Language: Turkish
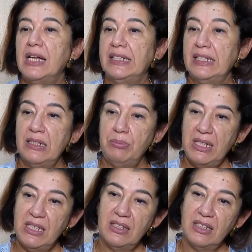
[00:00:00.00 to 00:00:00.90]
yine
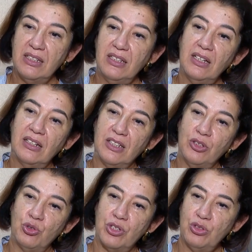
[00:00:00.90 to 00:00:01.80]
beyindeki hani
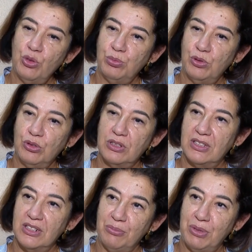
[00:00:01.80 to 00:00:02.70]
hücre
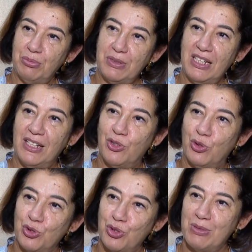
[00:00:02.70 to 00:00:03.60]
topluluklarının birbiriyle
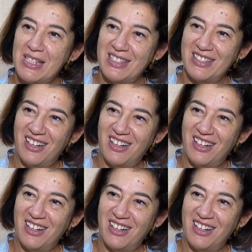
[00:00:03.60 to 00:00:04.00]
konuşmasını,